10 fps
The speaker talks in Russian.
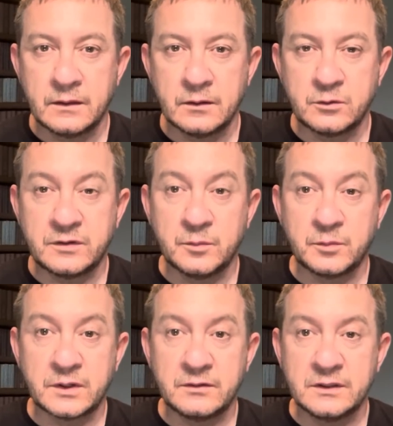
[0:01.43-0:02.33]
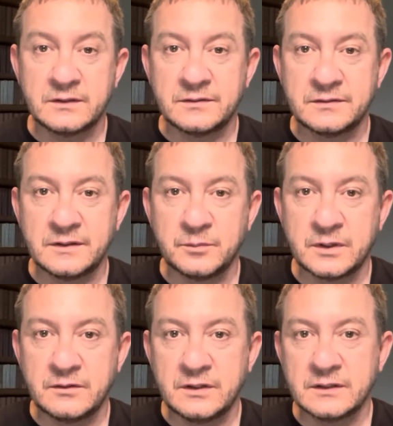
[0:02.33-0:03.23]
Всем привет, всем
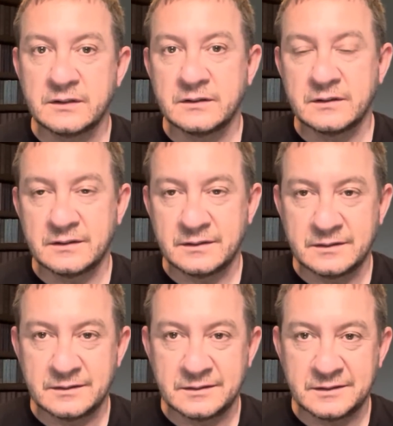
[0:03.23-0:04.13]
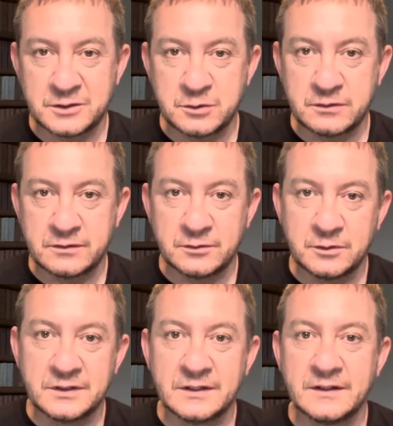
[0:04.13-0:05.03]
привет. Э, хочу
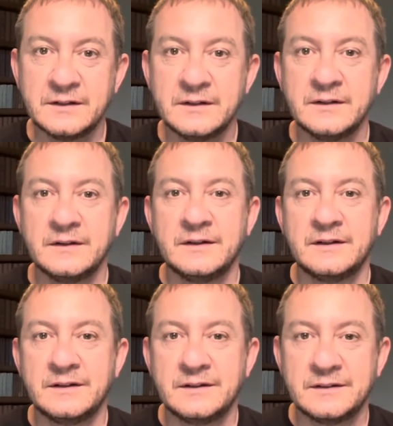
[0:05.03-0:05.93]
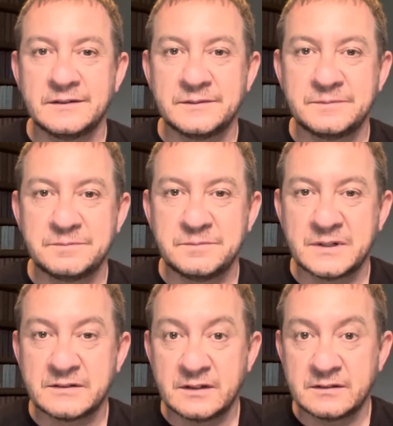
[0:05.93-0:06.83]
сегодня э,
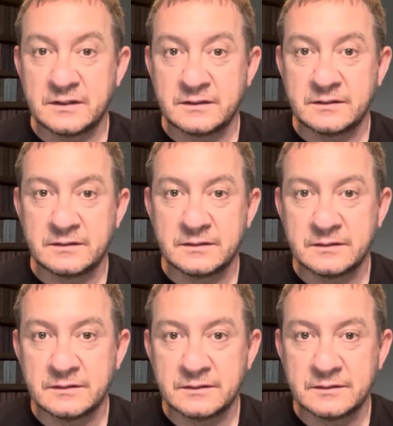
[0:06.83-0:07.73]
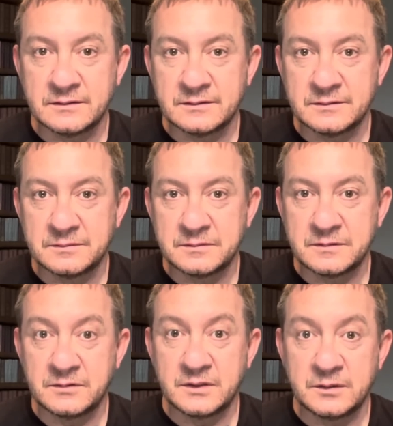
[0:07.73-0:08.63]
рассказать э,
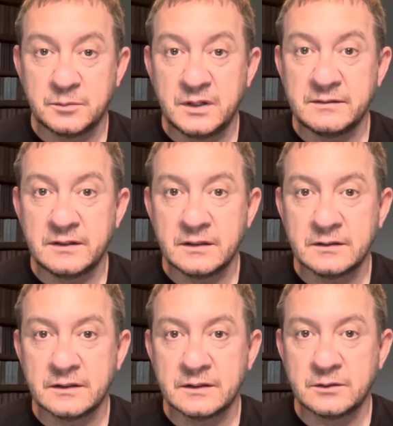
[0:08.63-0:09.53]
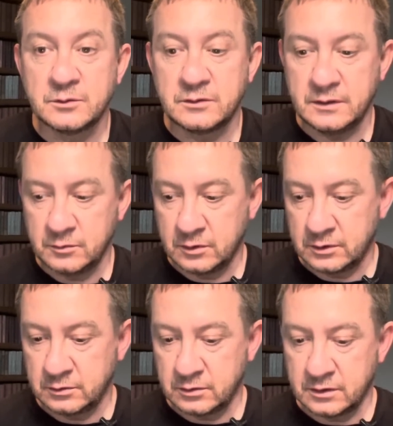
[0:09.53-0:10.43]
свои мысли на одну тему,
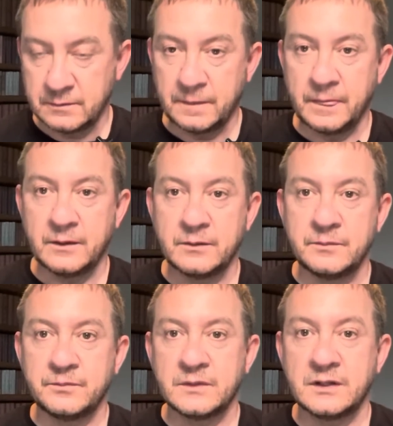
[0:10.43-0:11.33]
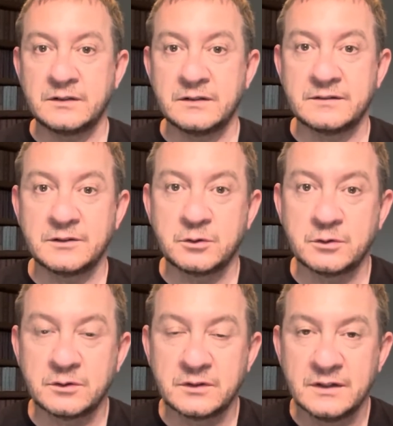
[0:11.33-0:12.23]
которую хотел
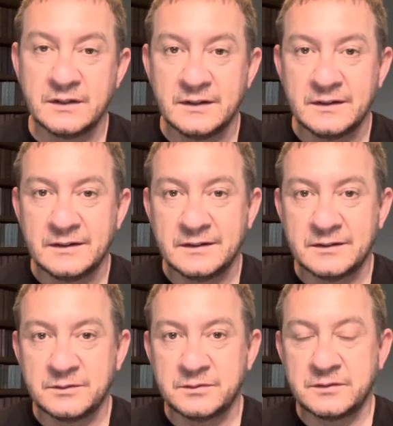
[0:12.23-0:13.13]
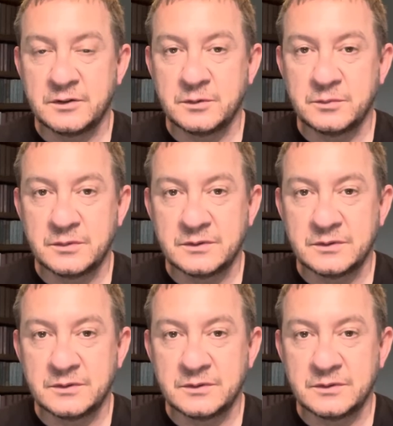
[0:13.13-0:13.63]
затронуть в своем